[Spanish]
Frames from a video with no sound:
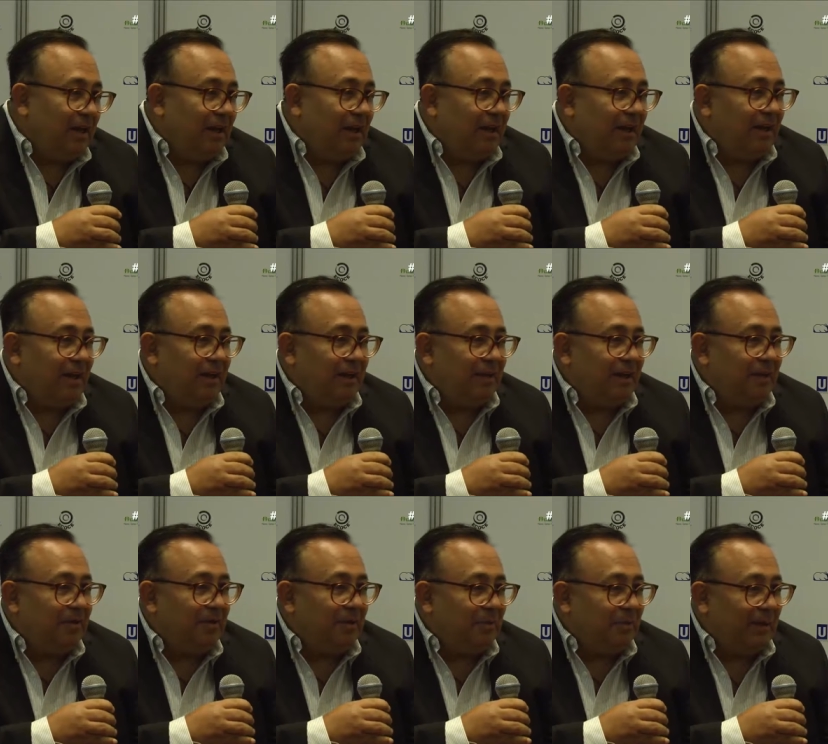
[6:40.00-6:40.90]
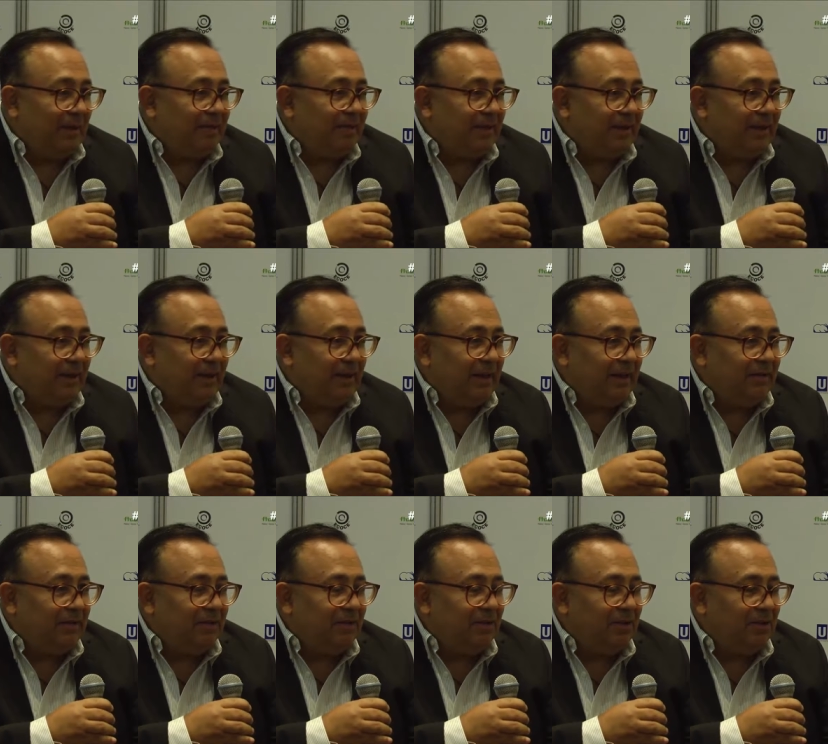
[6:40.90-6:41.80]
hay, un envase que
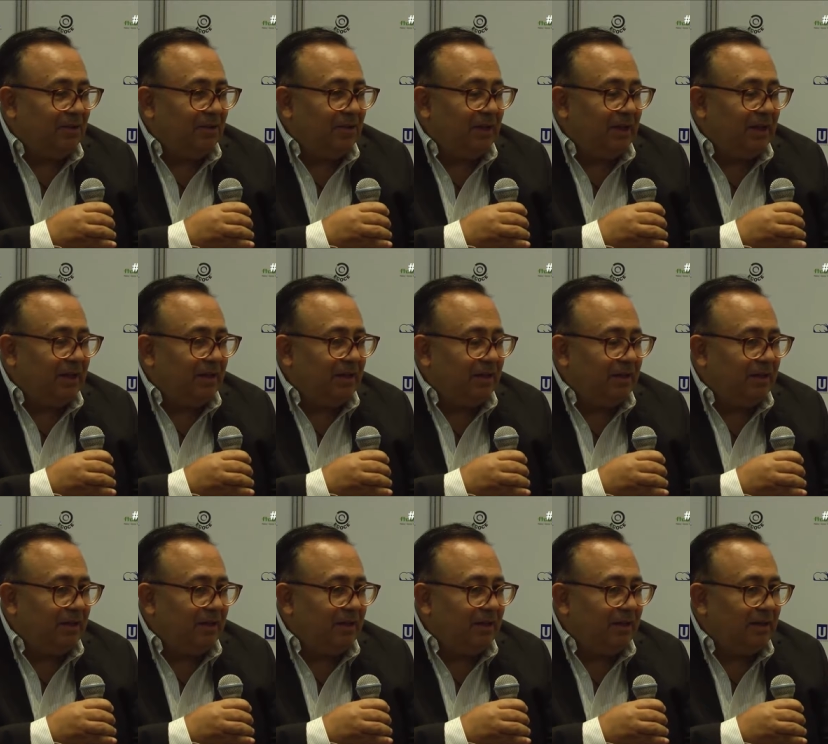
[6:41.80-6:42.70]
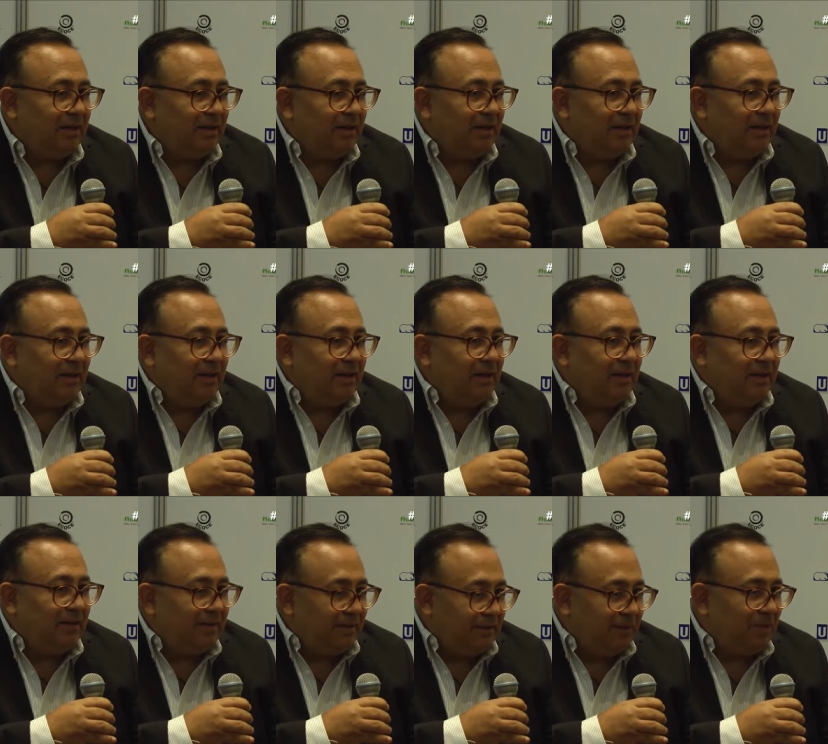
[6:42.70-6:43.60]
nació en ah,
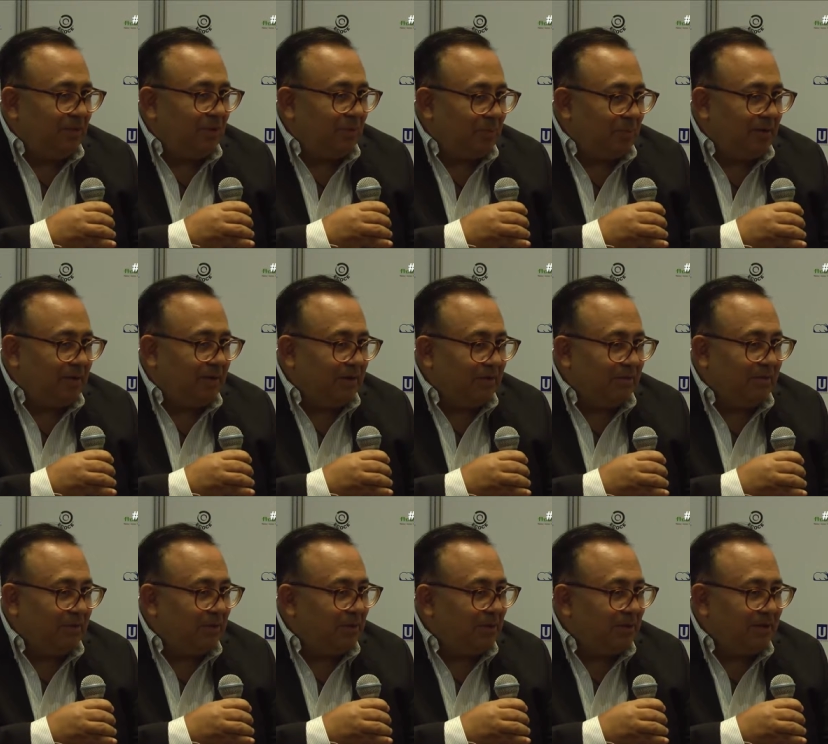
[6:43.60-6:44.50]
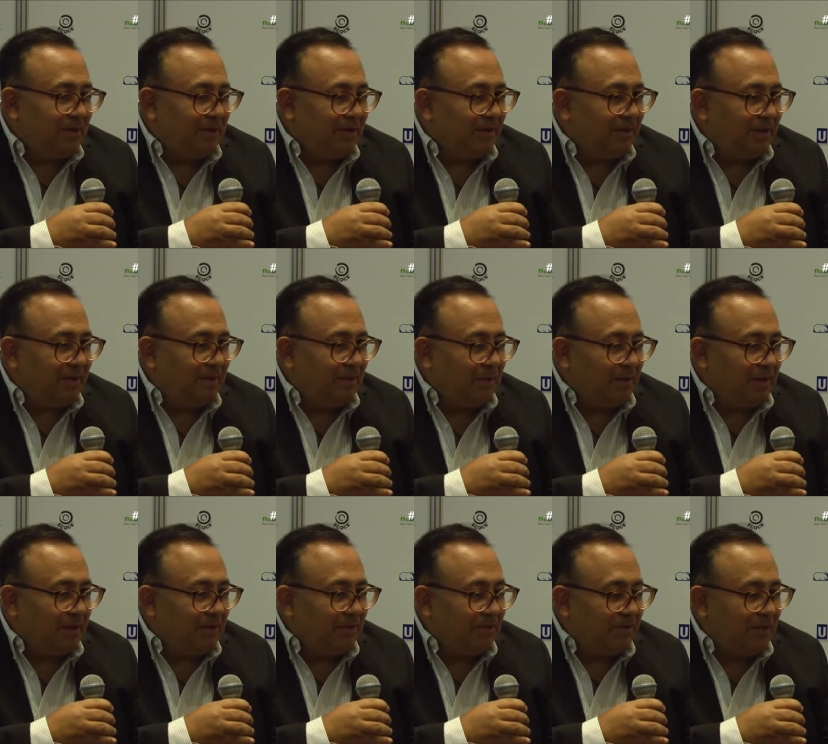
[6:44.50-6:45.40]
es en Europa, pues es muy interesante
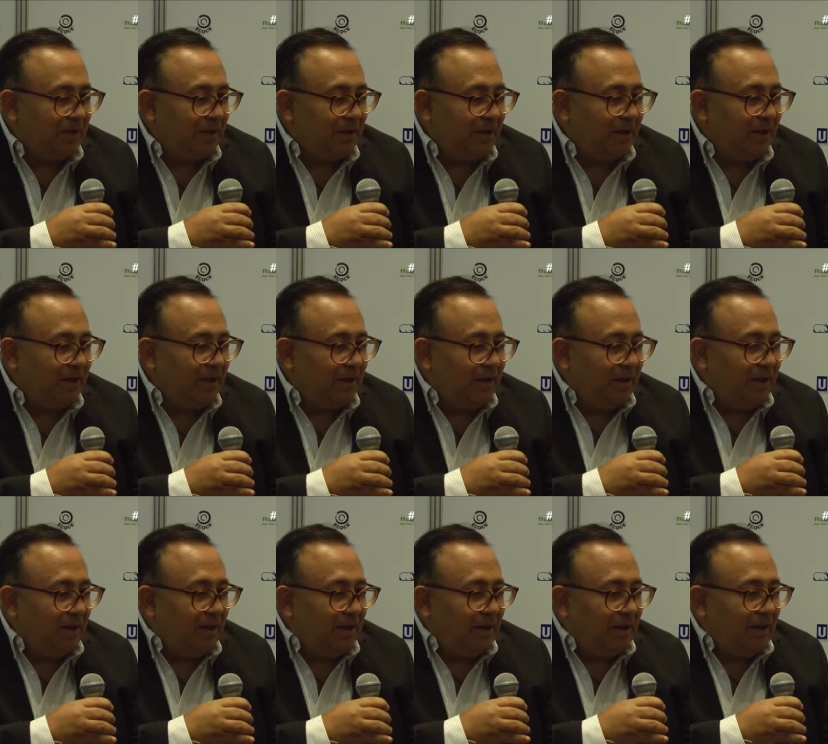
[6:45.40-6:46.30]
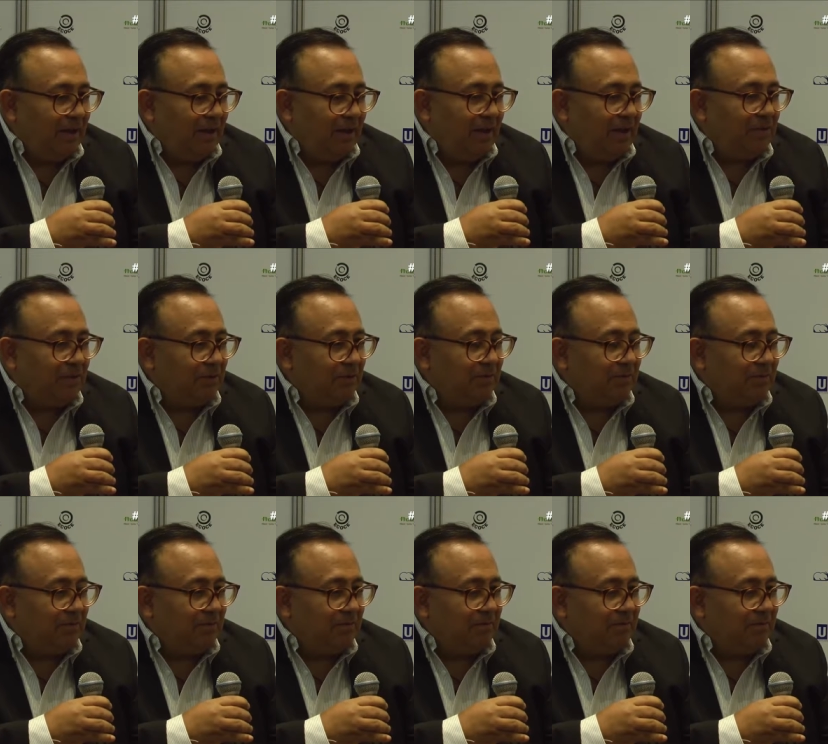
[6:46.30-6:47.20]
porque es una es un
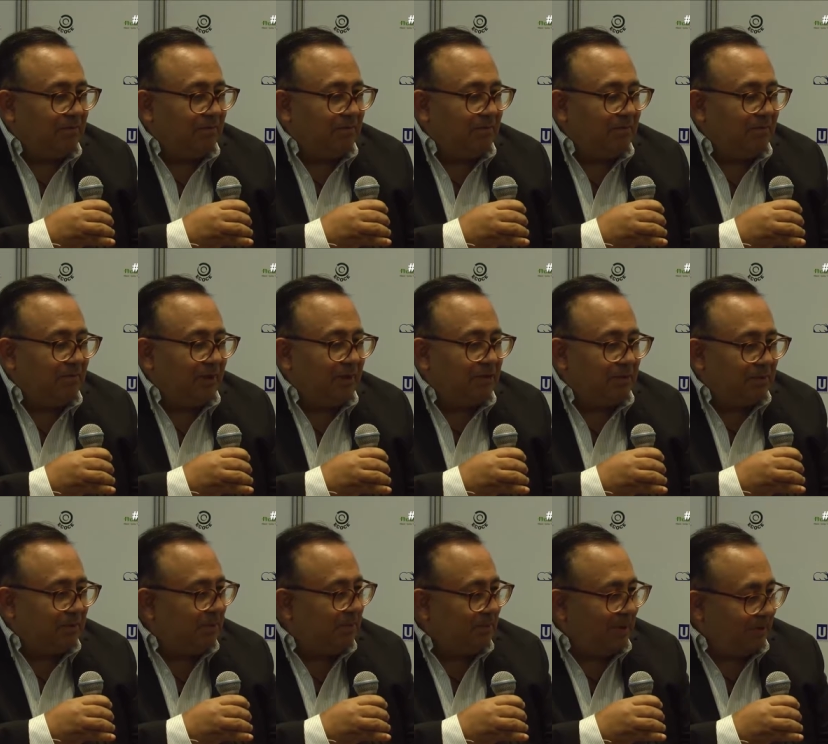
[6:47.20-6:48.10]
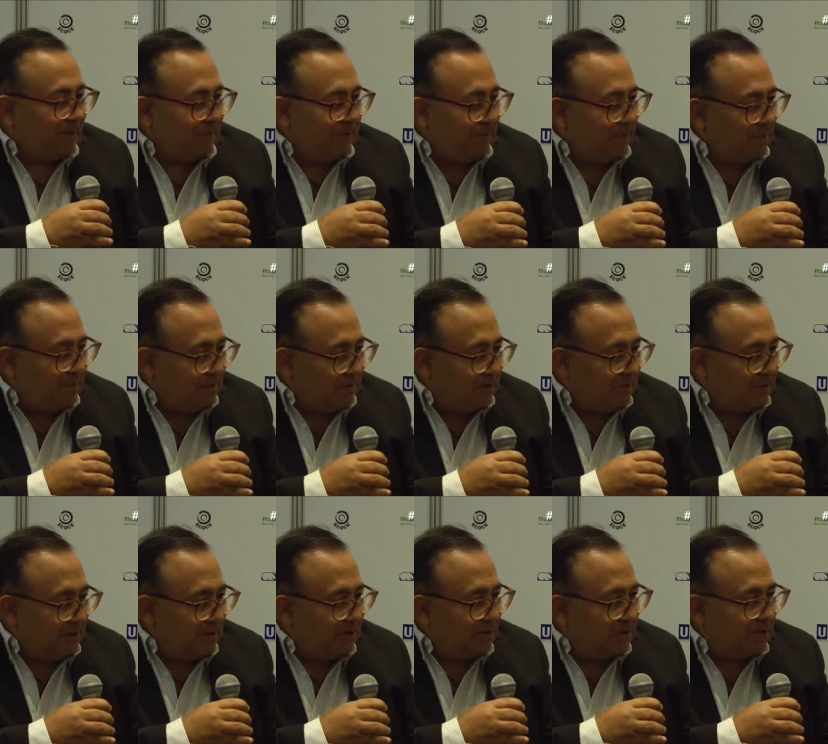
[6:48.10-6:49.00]
es como un envase de mousse
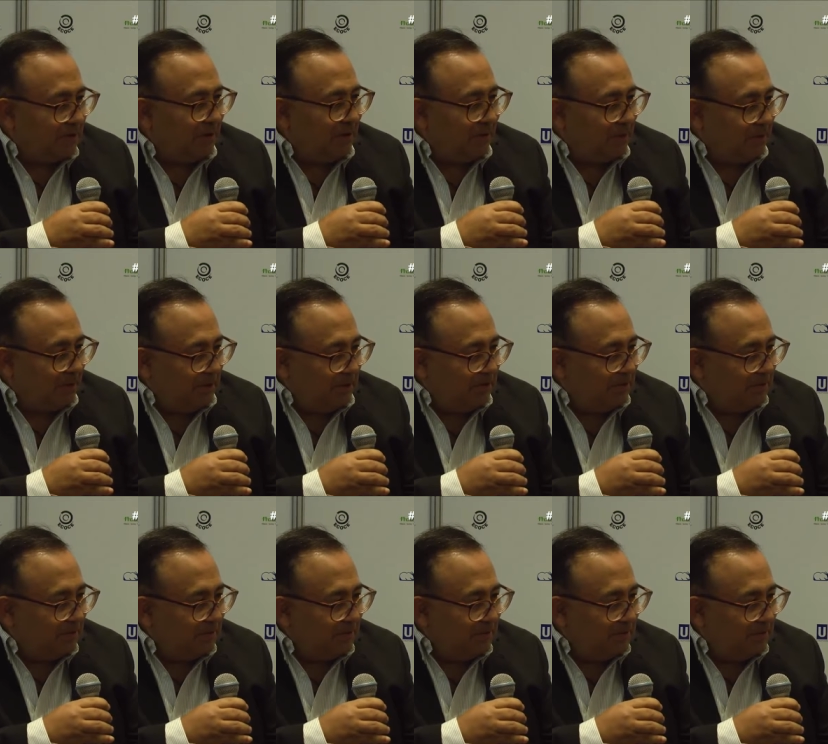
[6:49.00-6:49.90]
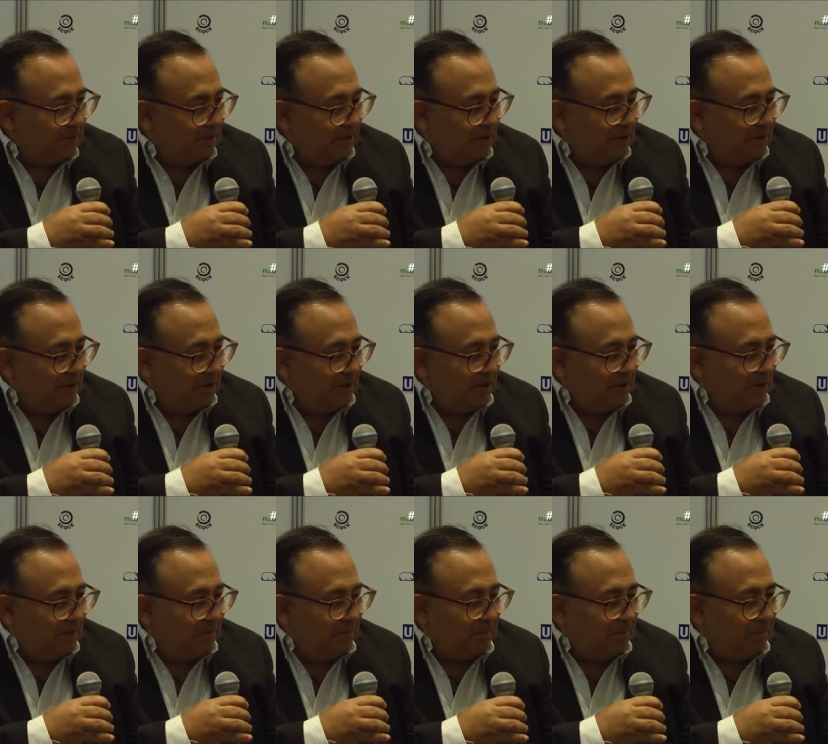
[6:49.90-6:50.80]
de estos de aluminio,
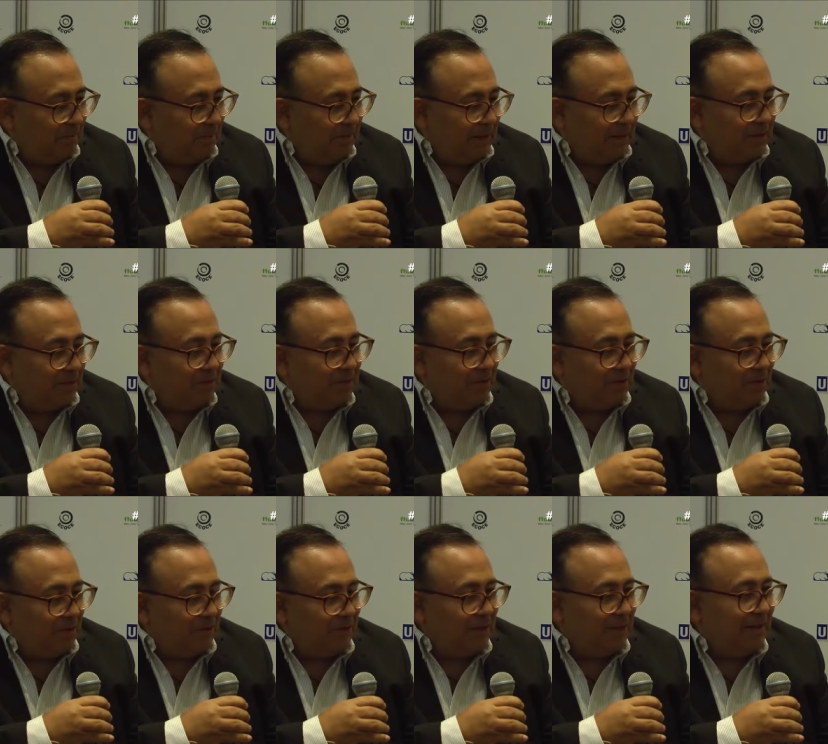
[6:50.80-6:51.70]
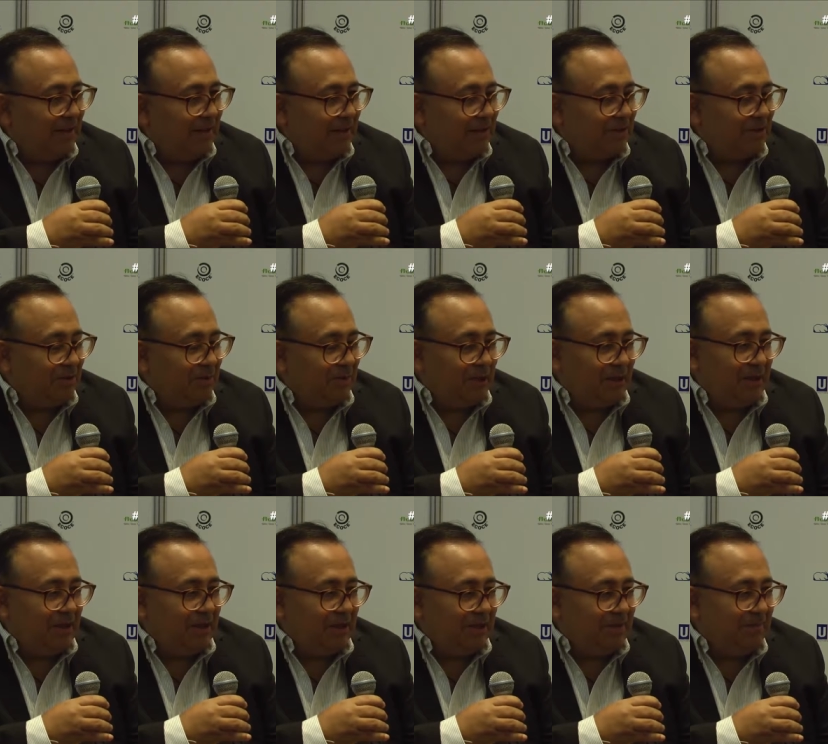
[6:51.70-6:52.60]
pero contiene adentro
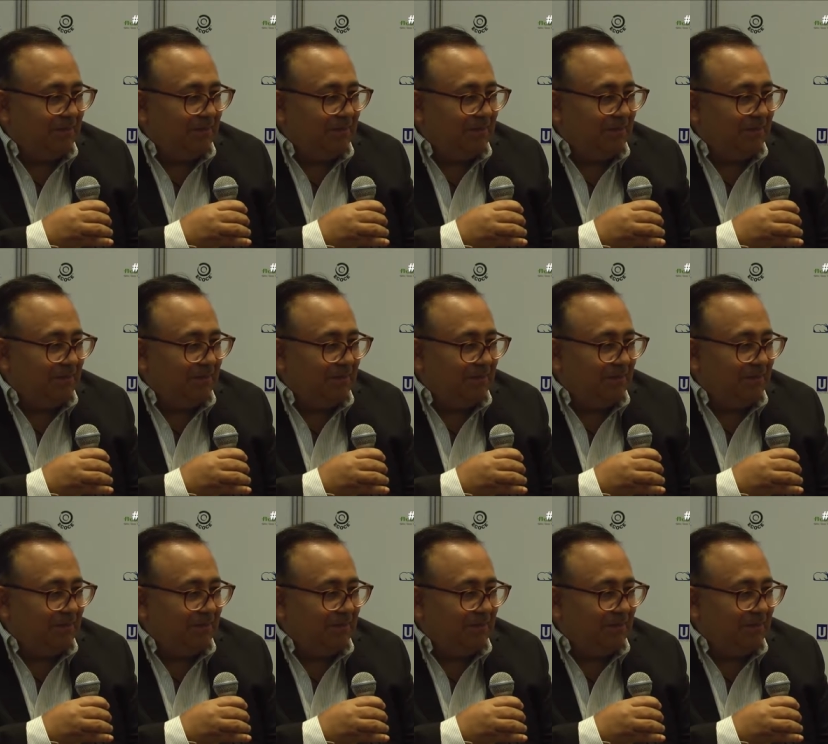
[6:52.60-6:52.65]
mirinda.